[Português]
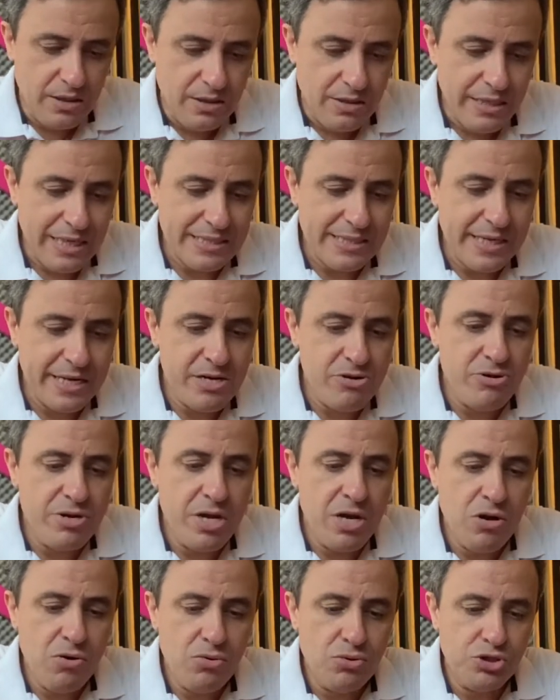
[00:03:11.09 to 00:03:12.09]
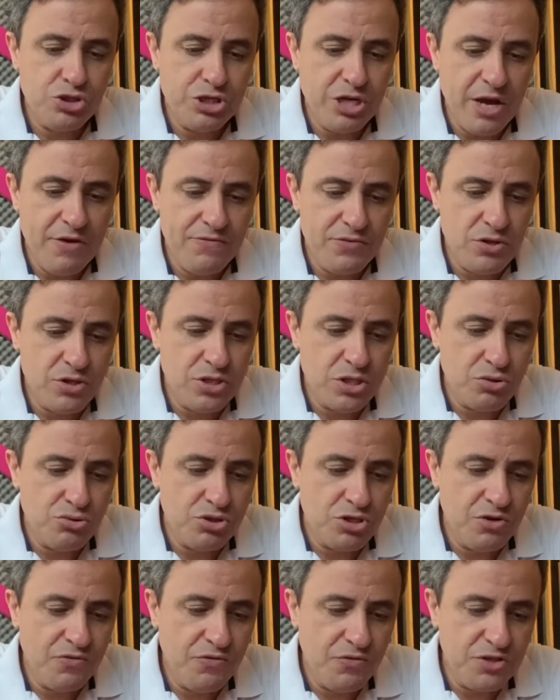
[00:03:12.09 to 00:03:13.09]
Nessa reunião, o chefe do
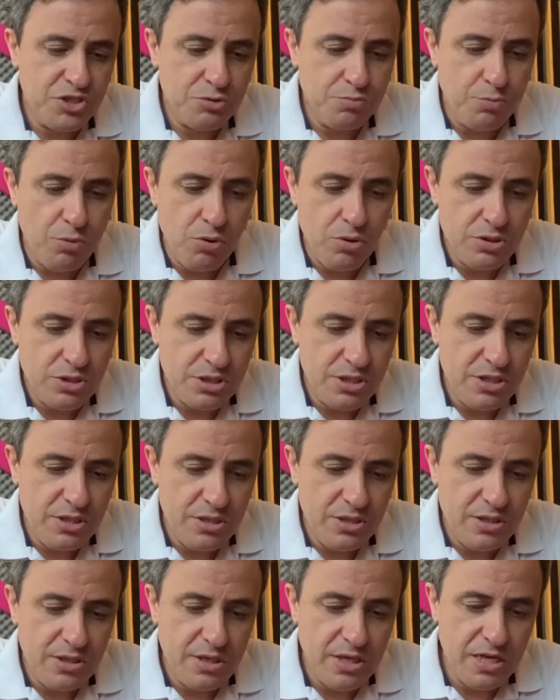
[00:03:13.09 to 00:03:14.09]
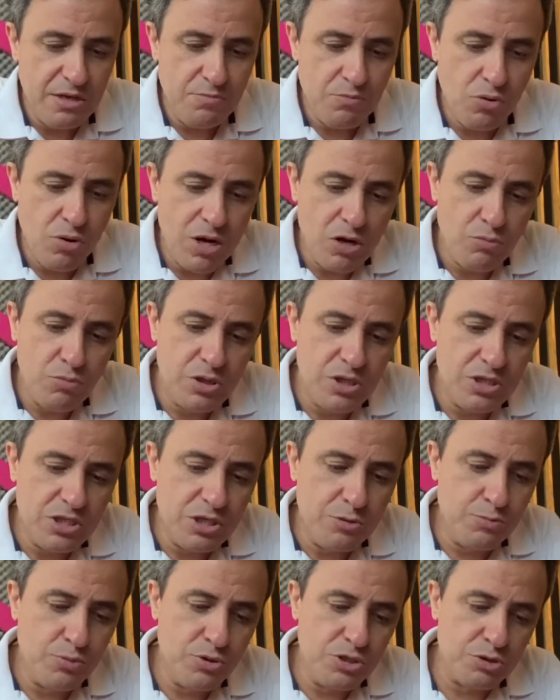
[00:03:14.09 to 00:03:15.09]
executivo expôs que, embora o
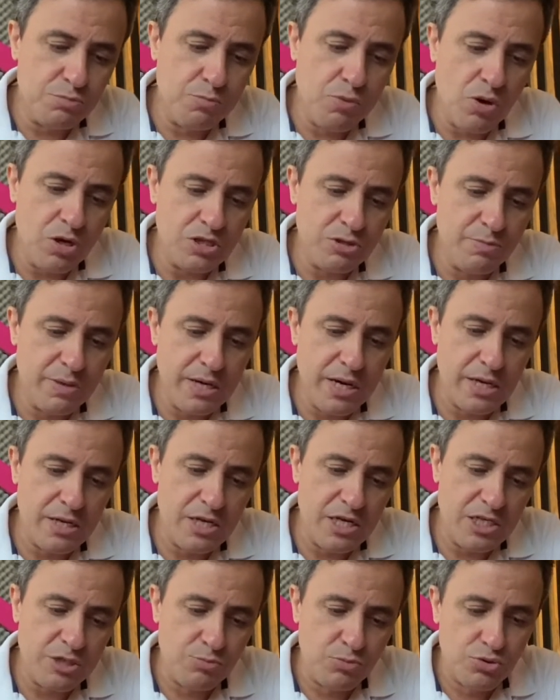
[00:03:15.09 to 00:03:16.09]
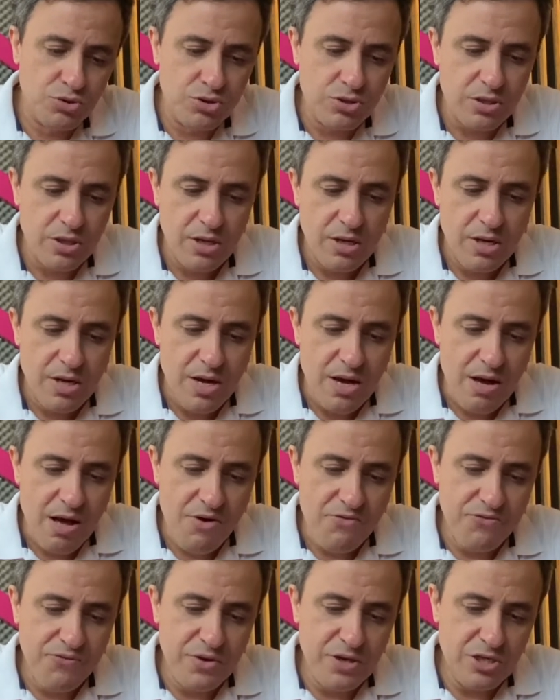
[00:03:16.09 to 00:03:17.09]
município esboce mecanismos
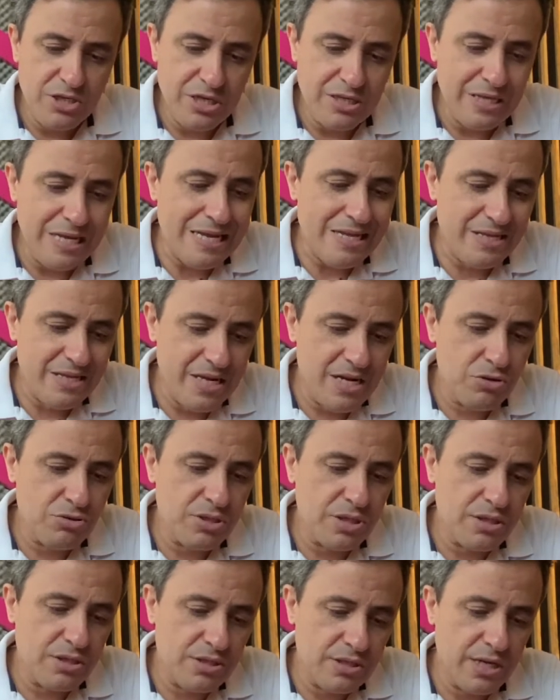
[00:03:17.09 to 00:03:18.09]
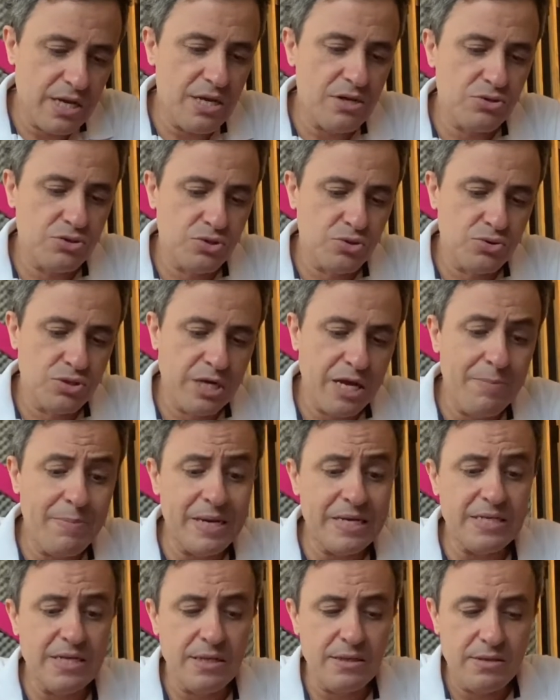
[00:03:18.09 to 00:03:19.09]
a fim de atender aos anseios dos
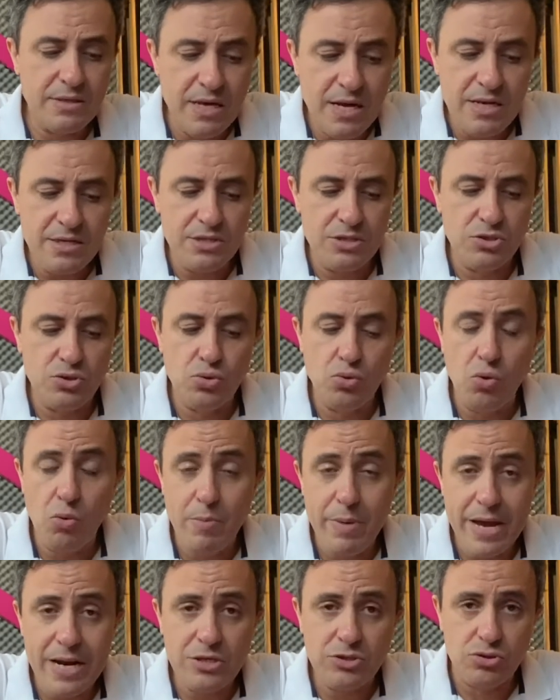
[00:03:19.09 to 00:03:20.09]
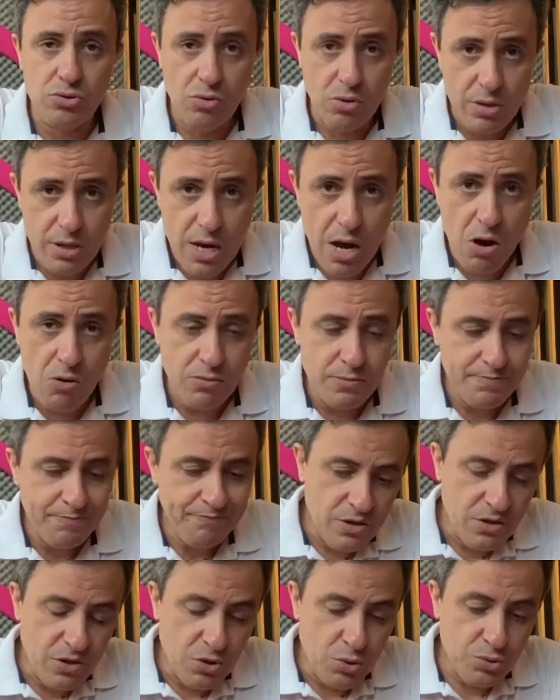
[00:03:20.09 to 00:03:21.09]
representantes do comércio local,
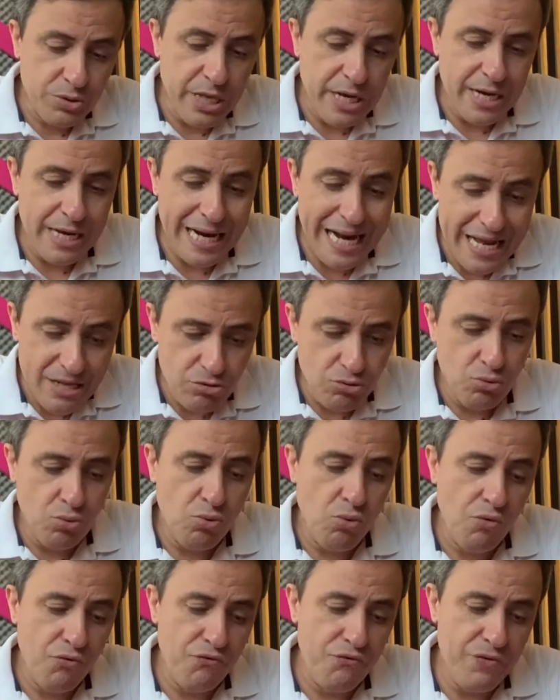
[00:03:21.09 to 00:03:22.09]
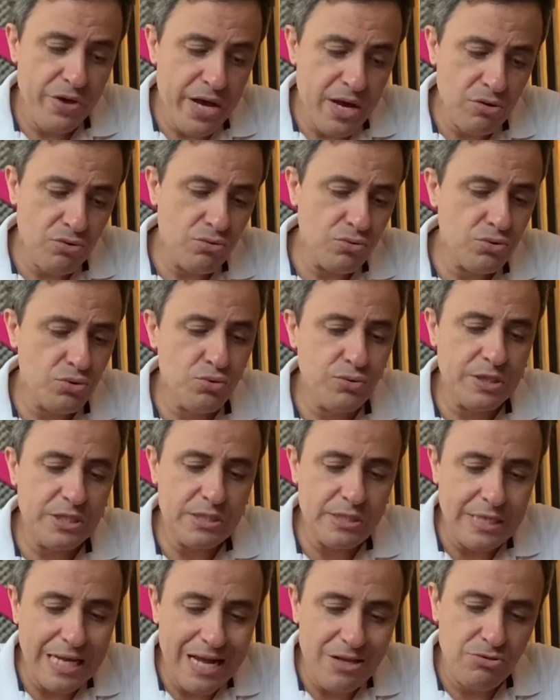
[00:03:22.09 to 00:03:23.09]
o decreto do governo do
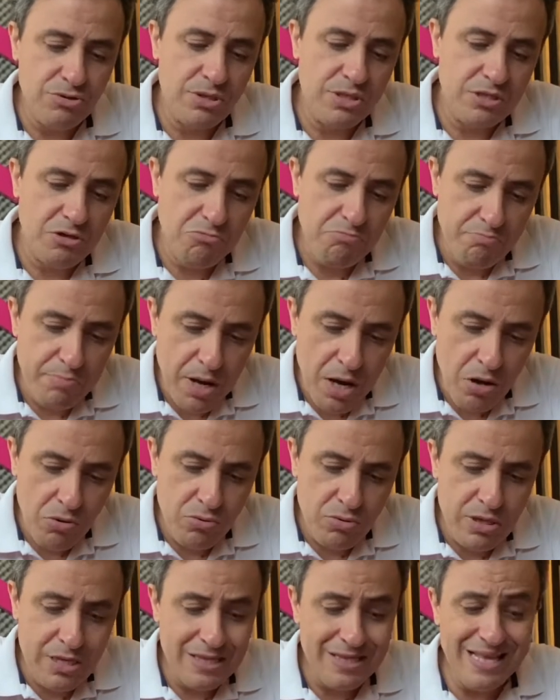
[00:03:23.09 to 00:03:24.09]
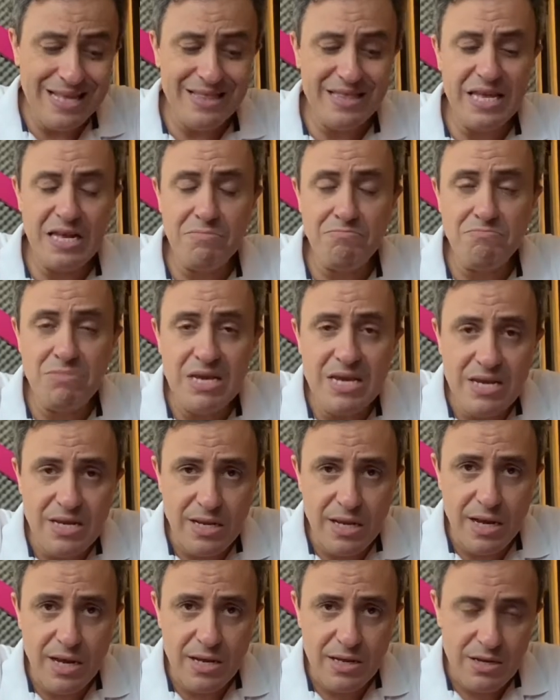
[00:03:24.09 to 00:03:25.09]
estado de São Paulo, que
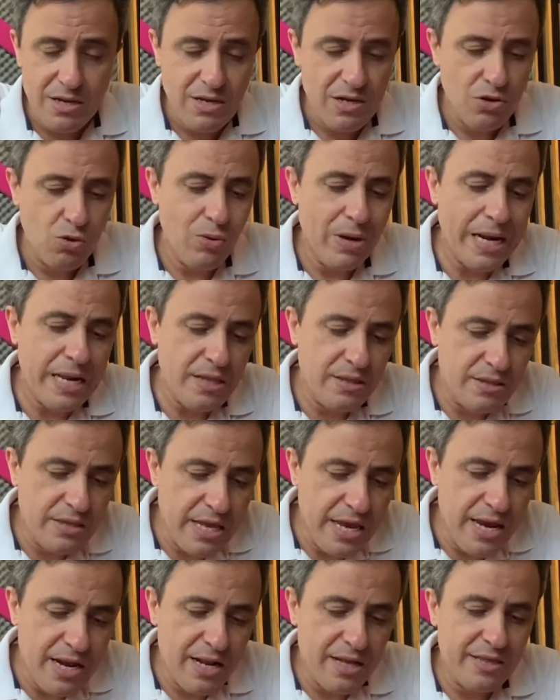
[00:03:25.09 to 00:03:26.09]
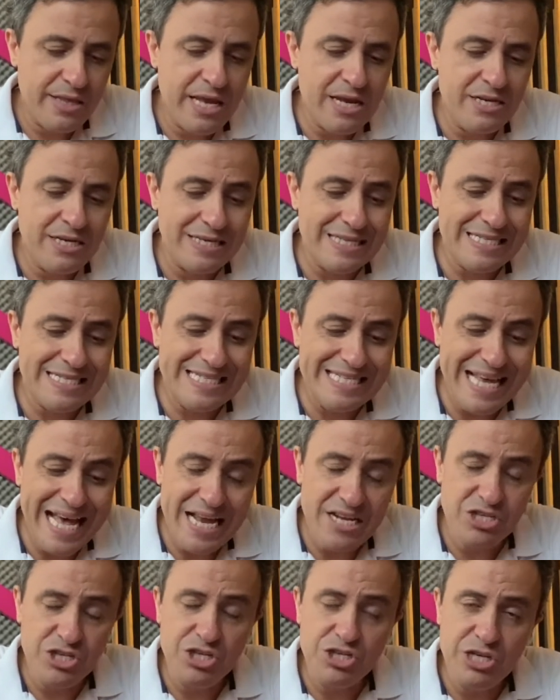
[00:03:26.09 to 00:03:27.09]
determina quarentena até dia
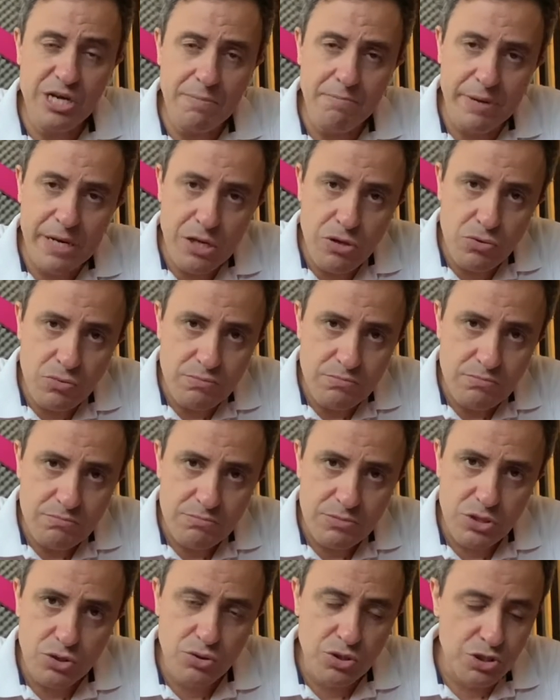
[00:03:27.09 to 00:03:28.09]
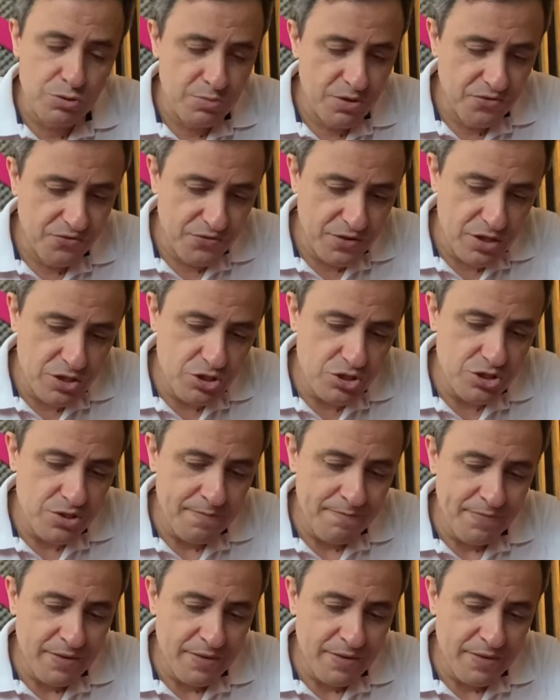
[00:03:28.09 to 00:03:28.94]
7 de abril de 2020,